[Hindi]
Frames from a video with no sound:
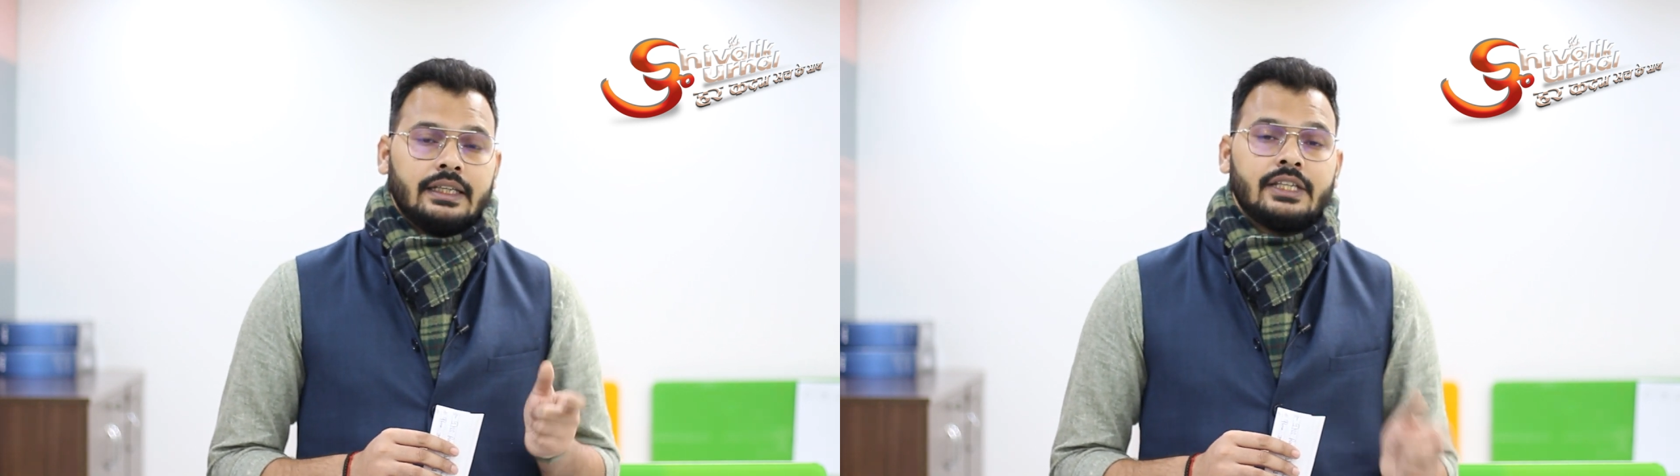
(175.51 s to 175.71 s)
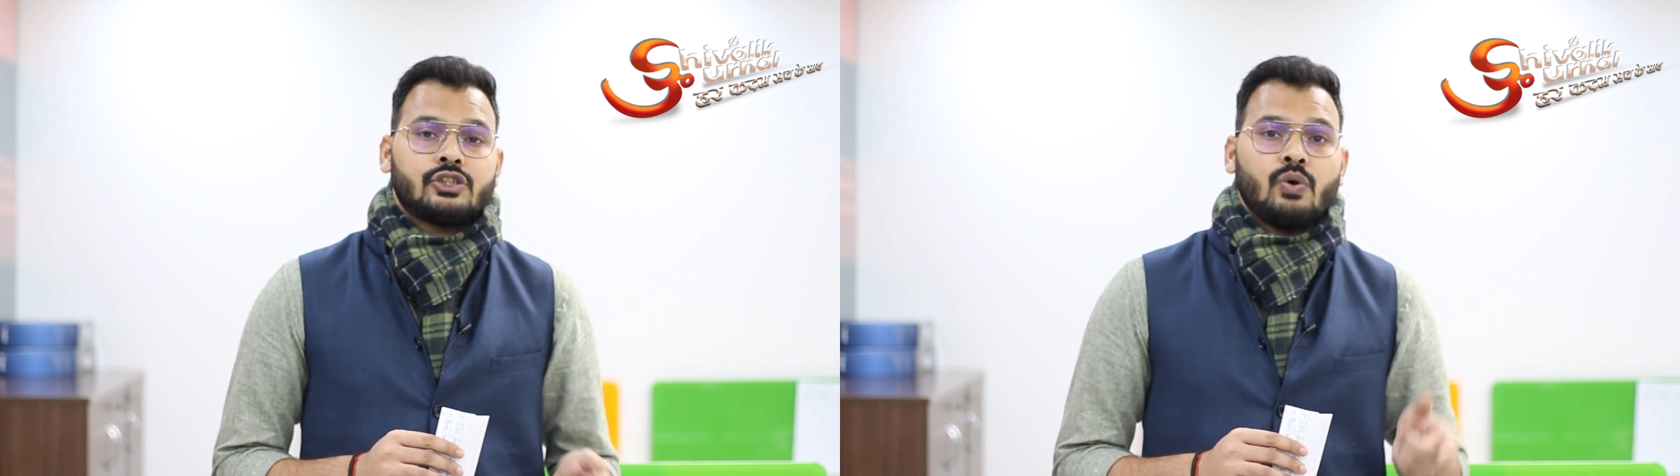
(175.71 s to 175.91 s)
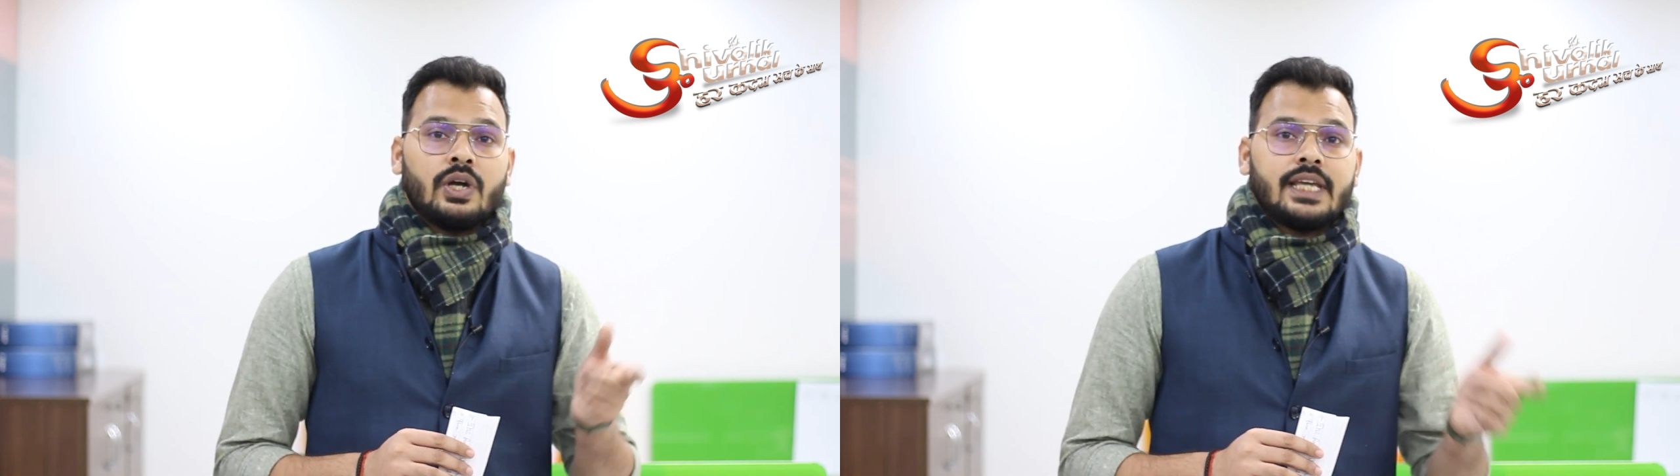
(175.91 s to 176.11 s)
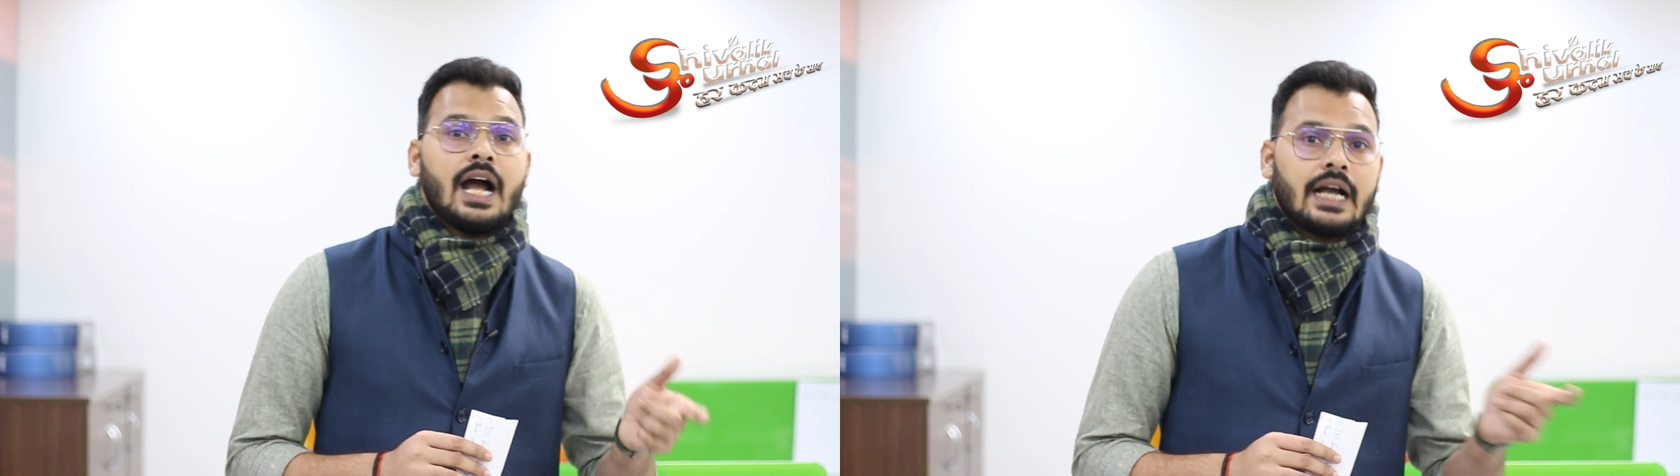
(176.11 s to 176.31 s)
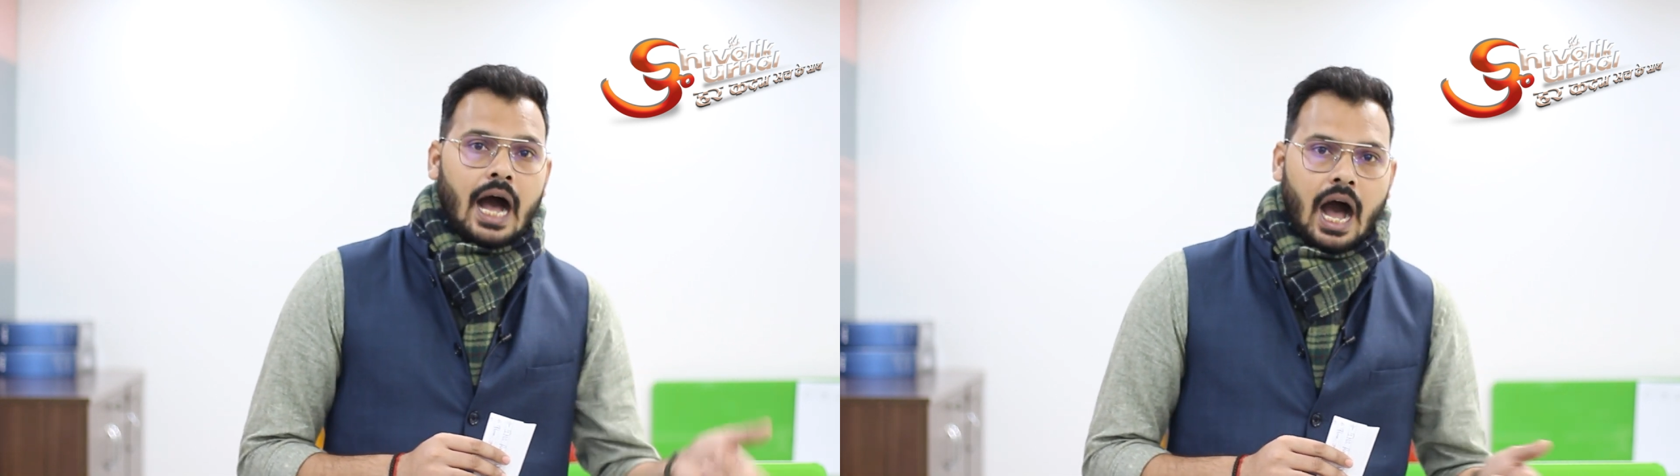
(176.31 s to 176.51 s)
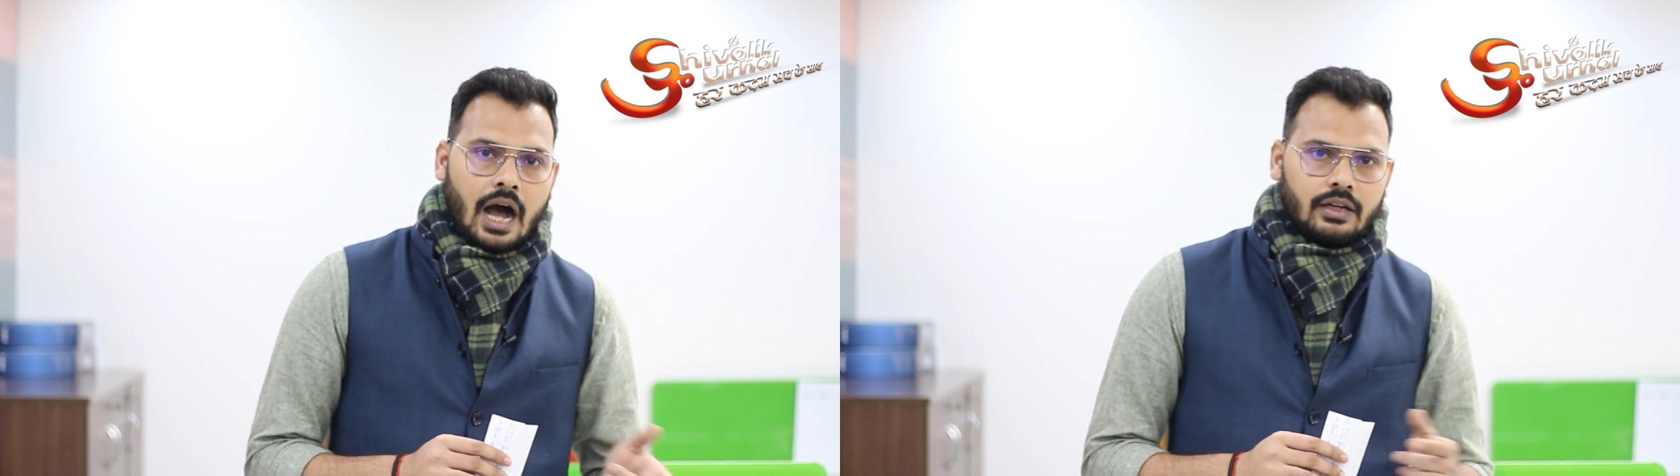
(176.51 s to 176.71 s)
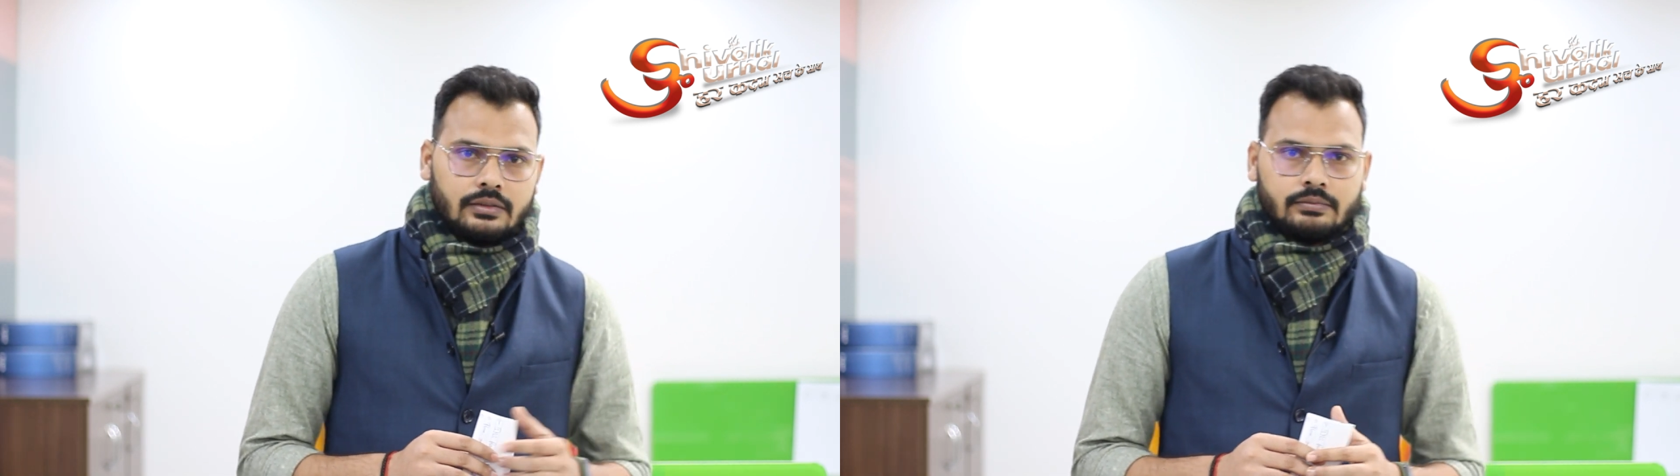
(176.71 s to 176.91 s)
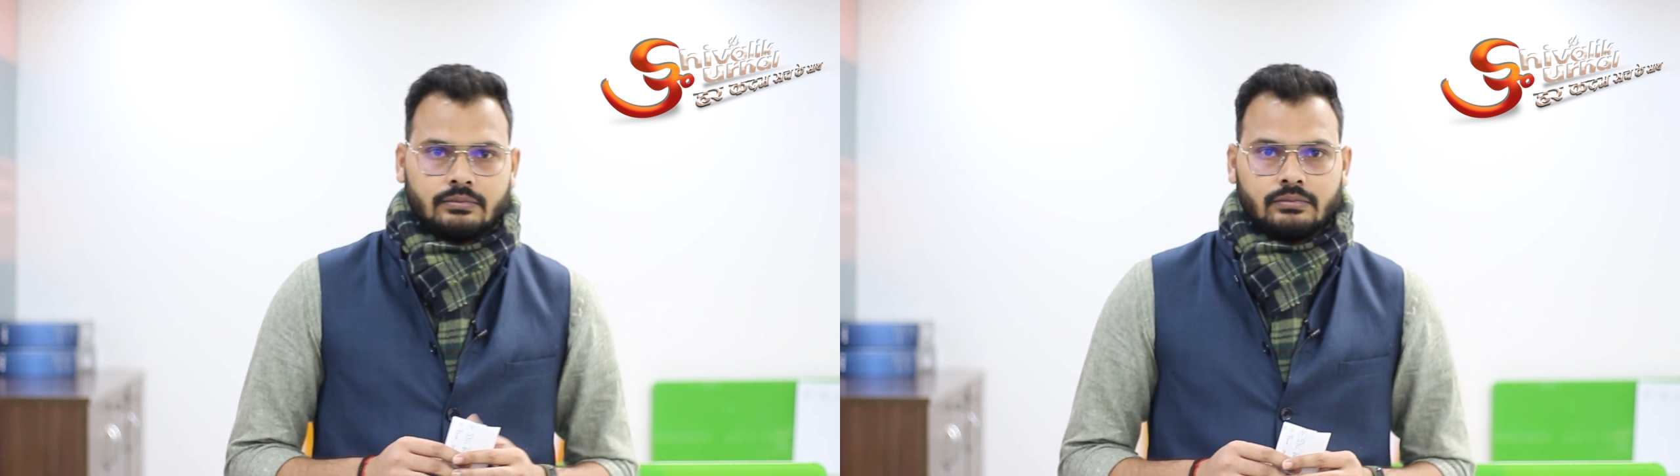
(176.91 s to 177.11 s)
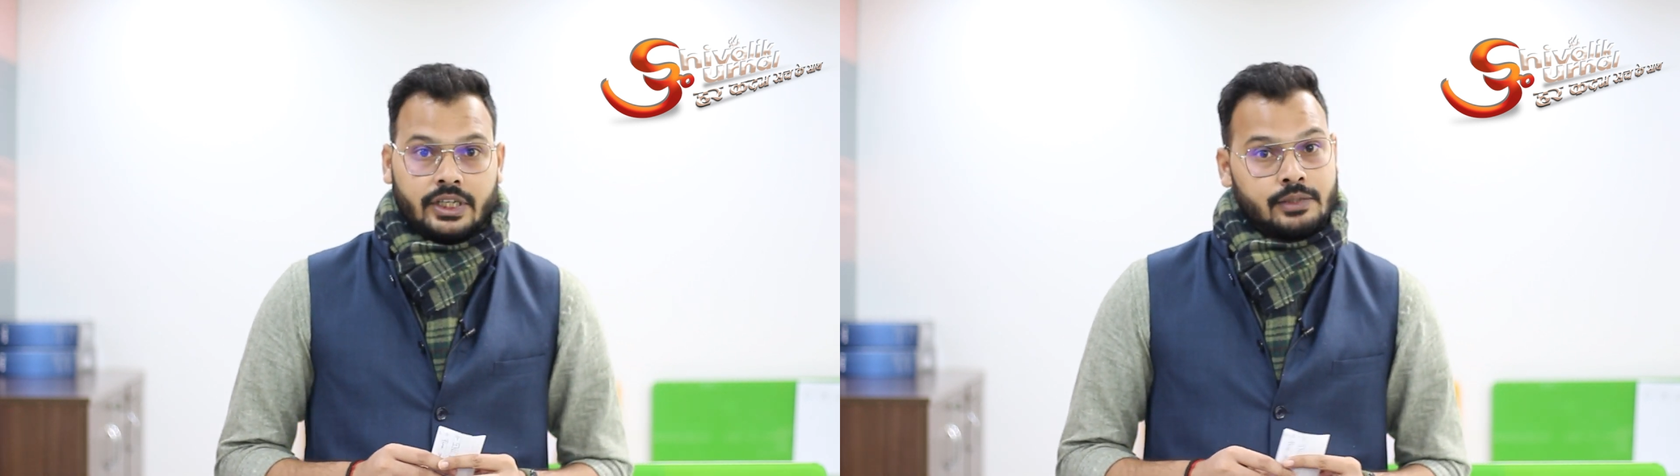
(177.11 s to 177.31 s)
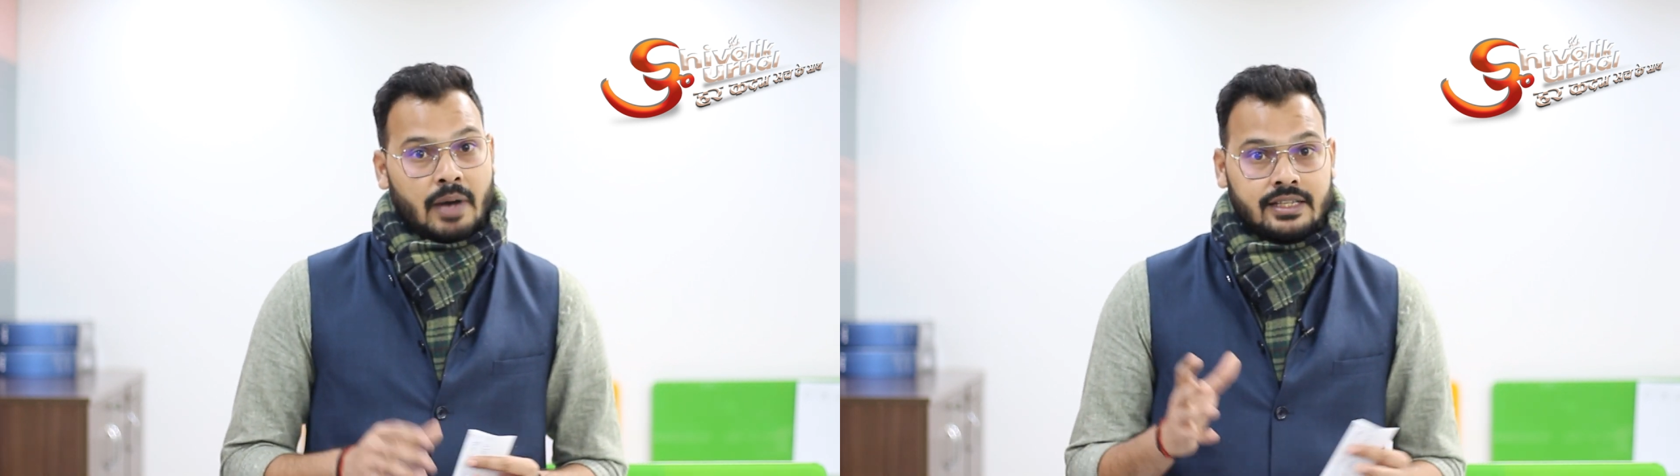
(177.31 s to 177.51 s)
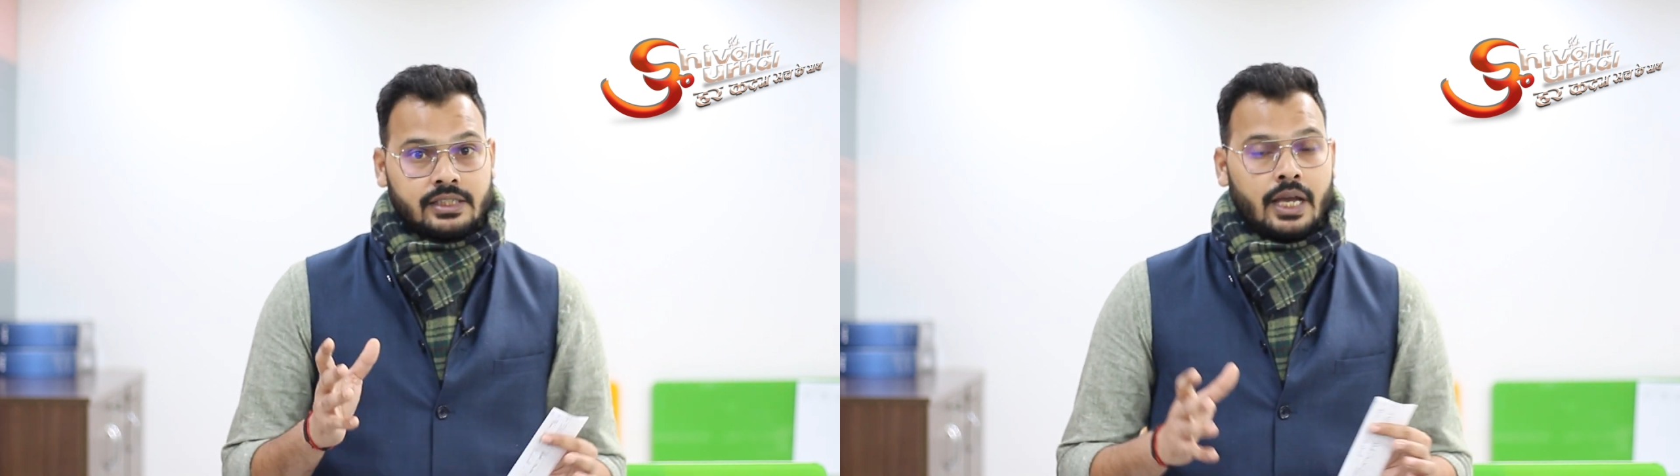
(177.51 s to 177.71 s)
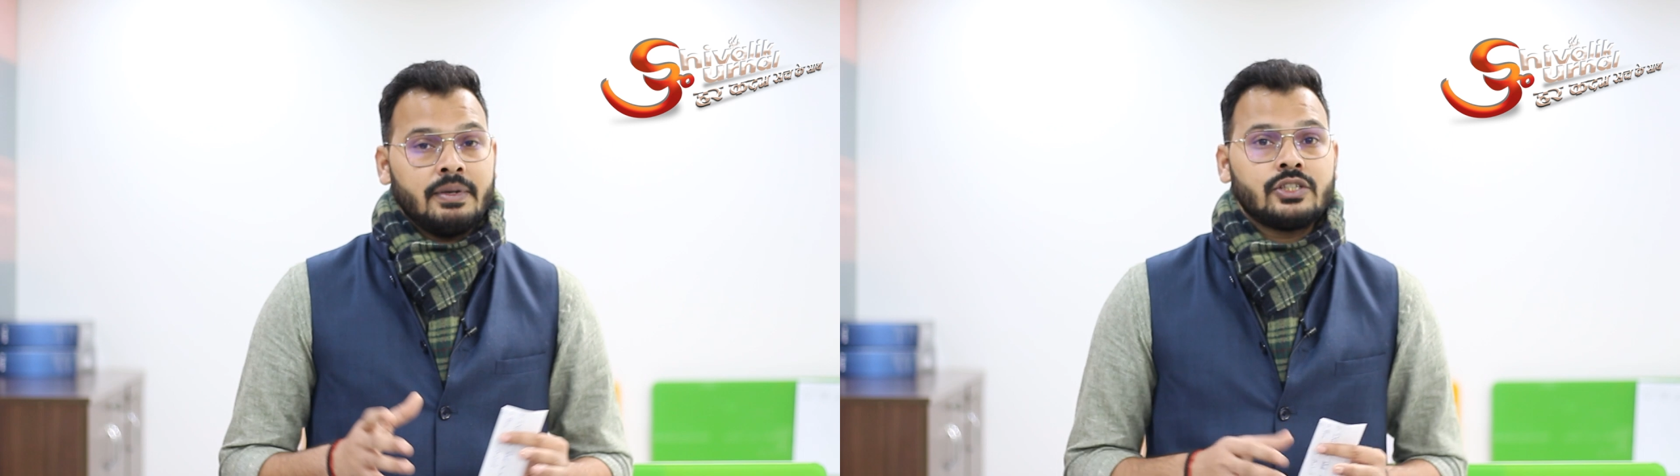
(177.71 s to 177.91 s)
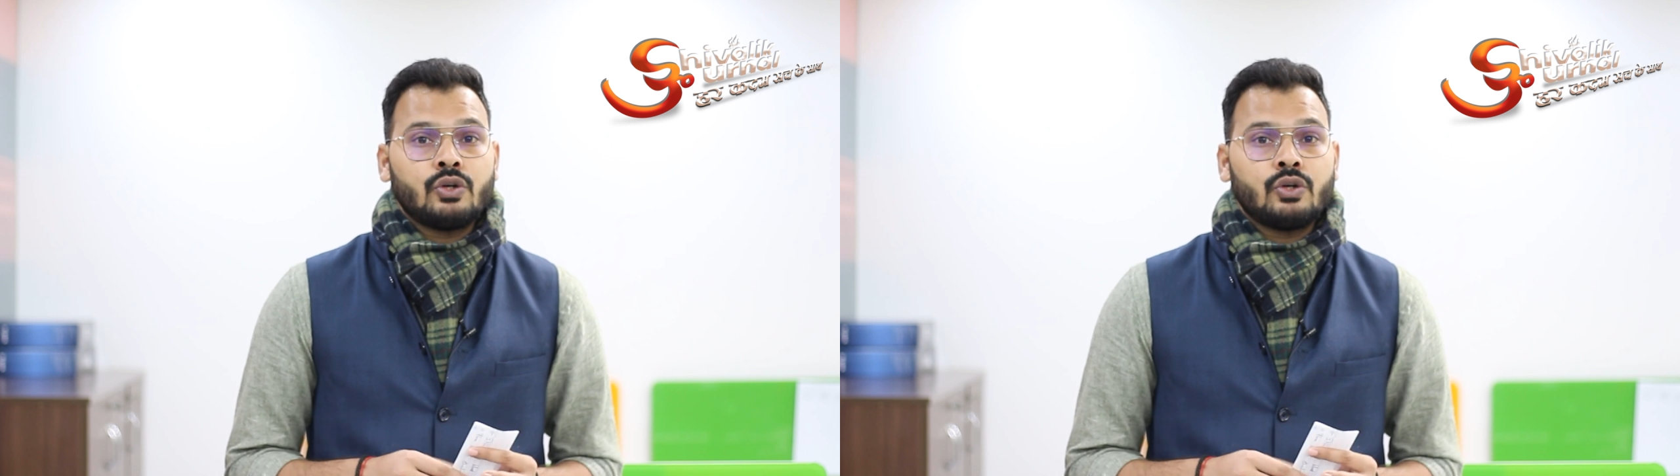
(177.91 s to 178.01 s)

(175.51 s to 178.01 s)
किसको क्या कहा इस बात से हमें